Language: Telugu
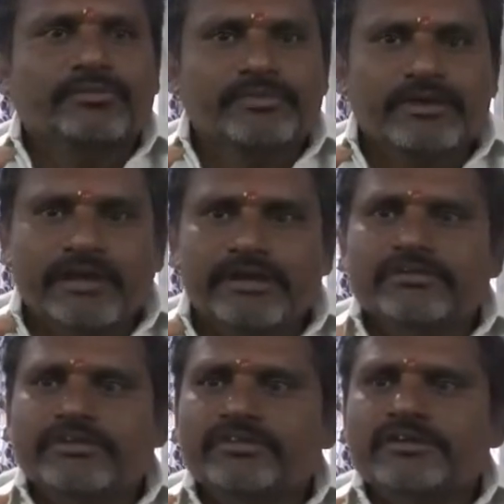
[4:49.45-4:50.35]
మీ అన్ని
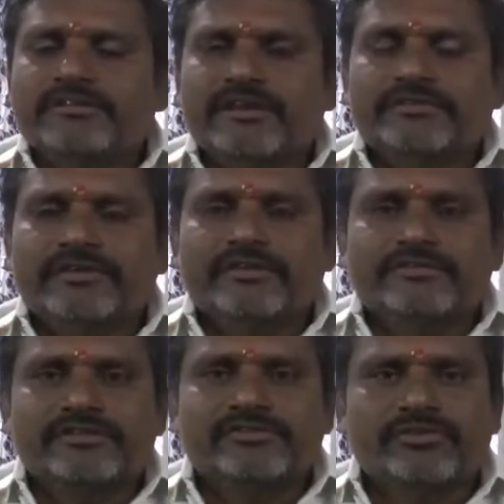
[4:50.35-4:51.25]
ఒరిజినల్ సర్టిఫికెట్స్
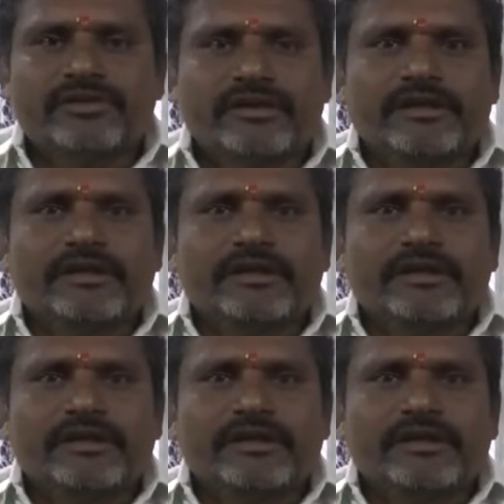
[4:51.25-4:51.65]
తీసుకొని